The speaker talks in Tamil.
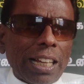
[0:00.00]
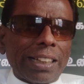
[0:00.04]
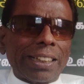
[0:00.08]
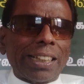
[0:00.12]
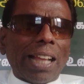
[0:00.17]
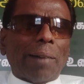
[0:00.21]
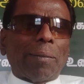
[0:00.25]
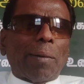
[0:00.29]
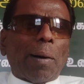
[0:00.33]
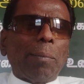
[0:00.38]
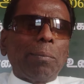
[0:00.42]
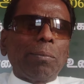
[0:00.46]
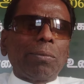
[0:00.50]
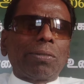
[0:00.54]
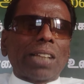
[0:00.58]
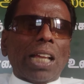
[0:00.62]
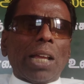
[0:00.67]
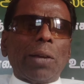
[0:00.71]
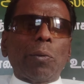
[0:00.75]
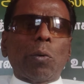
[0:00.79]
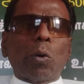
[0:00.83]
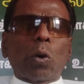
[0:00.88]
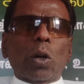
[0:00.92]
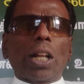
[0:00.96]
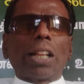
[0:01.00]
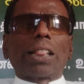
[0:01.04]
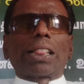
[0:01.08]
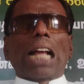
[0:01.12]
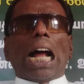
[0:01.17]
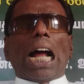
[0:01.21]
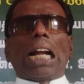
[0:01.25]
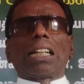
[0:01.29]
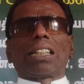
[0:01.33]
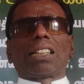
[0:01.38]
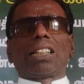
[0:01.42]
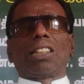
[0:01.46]
தவம் செய்வோரை
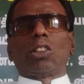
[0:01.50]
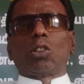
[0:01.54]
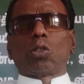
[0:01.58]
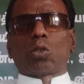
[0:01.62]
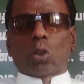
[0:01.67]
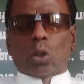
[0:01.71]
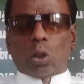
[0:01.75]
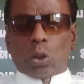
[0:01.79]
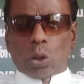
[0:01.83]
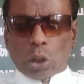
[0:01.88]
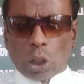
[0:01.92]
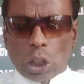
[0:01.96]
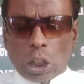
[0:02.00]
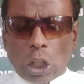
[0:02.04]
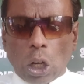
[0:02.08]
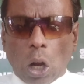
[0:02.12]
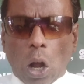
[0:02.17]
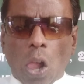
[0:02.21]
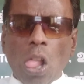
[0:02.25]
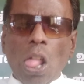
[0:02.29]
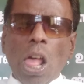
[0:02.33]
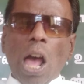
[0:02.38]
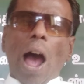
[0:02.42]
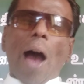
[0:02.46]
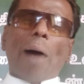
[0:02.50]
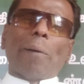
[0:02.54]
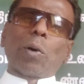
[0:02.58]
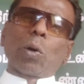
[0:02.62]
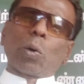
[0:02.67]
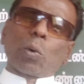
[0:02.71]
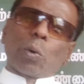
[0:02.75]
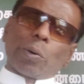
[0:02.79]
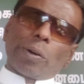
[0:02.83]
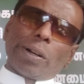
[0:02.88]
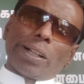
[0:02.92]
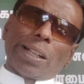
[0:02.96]
தாழ்த்து சொல்லணும்
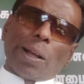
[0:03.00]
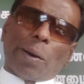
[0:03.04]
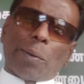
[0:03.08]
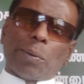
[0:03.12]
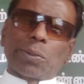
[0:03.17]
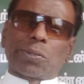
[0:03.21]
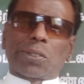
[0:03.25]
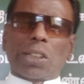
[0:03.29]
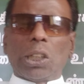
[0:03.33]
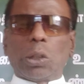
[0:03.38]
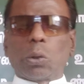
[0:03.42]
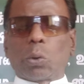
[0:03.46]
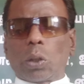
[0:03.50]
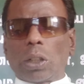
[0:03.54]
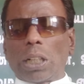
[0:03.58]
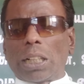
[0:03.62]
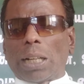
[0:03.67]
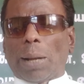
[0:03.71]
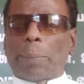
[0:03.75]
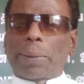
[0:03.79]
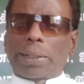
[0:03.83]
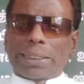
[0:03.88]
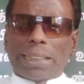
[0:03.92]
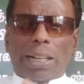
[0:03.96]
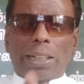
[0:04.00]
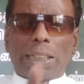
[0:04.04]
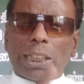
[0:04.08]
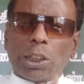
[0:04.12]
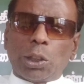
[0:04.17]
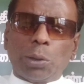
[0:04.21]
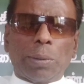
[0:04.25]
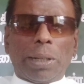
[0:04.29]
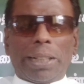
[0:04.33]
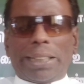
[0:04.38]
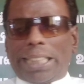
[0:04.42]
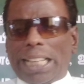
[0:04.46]
அவர் ஒருவர் தவம் செய்து கொண்டு நமக்கு தான்
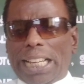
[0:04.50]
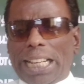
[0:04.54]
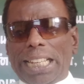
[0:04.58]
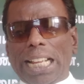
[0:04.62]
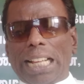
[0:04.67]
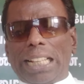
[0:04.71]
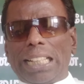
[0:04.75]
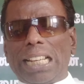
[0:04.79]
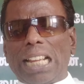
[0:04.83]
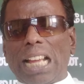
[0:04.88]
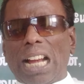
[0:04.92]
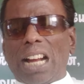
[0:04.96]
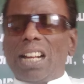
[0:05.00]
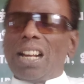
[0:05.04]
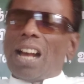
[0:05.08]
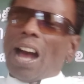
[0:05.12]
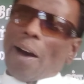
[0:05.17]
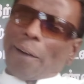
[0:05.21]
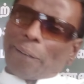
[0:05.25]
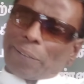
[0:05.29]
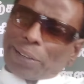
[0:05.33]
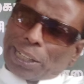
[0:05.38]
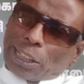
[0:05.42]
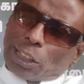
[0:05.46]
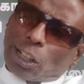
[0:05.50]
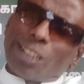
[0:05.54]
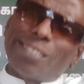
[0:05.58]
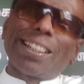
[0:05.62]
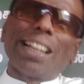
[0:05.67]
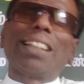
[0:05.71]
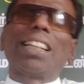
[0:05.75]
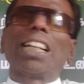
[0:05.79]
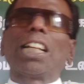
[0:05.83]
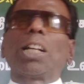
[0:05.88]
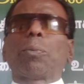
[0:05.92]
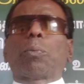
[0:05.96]
எதுவுமே தெரியாது இல்லையா அவர் எதோ
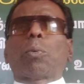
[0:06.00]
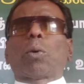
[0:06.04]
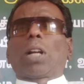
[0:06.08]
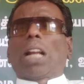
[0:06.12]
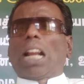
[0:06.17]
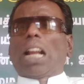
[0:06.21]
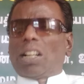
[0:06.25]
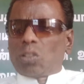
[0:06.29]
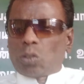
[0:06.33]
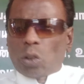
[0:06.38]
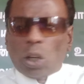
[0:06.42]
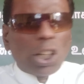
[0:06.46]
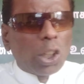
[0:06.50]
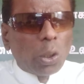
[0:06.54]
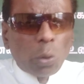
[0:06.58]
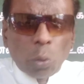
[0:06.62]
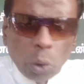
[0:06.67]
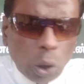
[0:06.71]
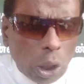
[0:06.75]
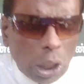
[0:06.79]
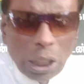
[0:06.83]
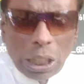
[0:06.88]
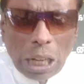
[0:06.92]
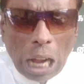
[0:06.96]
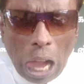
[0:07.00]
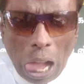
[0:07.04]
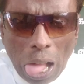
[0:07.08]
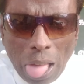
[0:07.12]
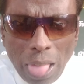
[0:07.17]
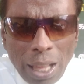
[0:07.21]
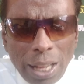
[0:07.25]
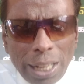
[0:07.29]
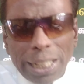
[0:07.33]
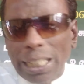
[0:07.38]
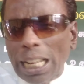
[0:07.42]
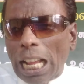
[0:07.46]
செஞ்சுட்டு போகிறாருன்னு சொல்லிட்டு அப்படி விட்டுடுங்க
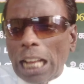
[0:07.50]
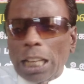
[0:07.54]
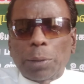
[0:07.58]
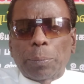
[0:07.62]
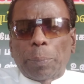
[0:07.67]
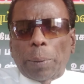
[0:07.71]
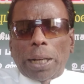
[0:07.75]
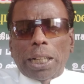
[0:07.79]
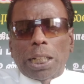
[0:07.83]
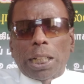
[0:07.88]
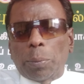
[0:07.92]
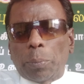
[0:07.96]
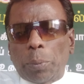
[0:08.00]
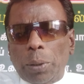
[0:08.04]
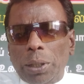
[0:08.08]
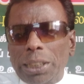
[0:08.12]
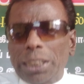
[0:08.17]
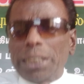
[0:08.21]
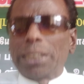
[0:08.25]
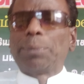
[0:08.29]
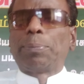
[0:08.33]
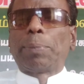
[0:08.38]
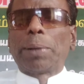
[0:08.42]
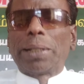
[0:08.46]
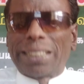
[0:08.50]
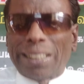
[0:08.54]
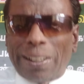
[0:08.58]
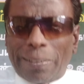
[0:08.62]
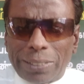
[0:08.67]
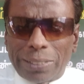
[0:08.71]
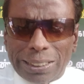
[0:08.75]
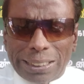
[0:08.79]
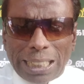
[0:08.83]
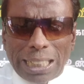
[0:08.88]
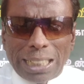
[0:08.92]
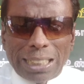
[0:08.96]
நீங்கள் அதுக்கு பக்கத்தில் போய் நீ இப்படி
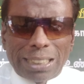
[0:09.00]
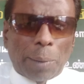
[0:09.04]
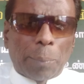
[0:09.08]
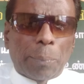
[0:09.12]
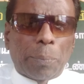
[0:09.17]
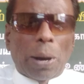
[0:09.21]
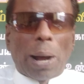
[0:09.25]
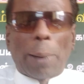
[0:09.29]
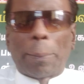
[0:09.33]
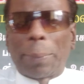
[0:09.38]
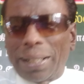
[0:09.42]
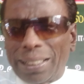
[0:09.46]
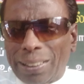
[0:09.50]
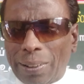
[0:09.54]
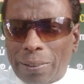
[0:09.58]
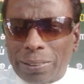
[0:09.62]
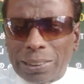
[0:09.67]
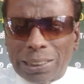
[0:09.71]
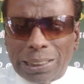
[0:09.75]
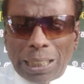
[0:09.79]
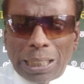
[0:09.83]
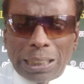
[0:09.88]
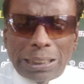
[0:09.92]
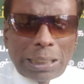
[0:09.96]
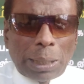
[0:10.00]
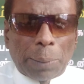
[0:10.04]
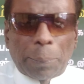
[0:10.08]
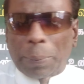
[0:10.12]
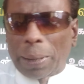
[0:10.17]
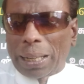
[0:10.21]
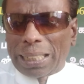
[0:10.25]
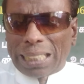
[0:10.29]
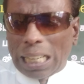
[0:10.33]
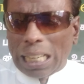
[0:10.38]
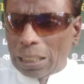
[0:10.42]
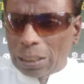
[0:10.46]
தவம் செய்ய தப்பு அப்படி தவம் செய்ய தப்பு
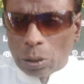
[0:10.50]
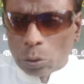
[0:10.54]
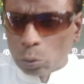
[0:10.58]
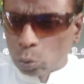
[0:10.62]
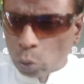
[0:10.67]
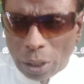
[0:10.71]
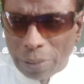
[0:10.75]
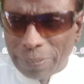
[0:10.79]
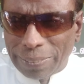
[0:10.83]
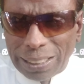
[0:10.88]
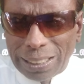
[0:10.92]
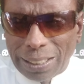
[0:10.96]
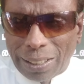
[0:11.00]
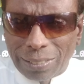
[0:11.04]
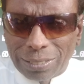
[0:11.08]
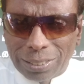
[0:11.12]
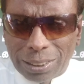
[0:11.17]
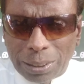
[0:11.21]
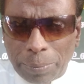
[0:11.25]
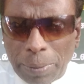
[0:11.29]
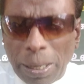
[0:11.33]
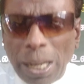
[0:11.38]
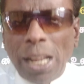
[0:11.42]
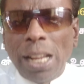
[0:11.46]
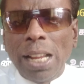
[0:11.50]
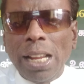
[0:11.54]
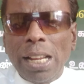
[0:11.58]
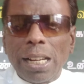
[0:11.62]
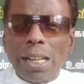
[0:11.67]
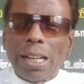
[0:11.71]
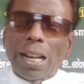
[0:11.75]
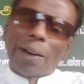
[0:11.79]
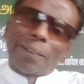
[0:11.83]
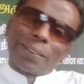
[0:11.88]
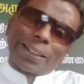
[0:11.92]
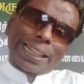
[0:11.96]
அதெல்லாம் நான் சொல்ல வேண்டிய அவசியமே
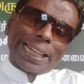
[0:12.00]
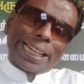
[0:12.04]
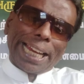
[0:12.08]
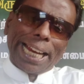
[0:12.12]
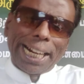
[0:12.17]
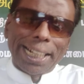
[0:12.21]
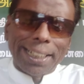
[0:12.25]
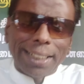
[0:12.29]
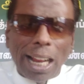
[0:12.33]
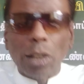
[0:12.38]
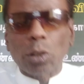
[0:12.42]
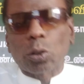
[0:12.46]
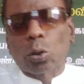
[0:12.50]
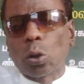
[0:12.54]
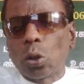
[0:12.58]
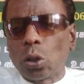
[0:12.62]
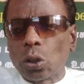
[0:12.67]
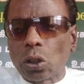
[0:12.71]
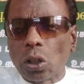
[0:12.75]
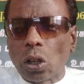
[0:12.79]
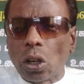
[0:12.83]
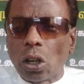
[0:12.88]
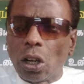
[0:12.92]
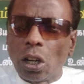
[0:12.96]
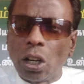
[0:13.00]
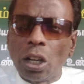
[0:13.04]
இல்லை அவர் கேட்டால் சொல்லுங்க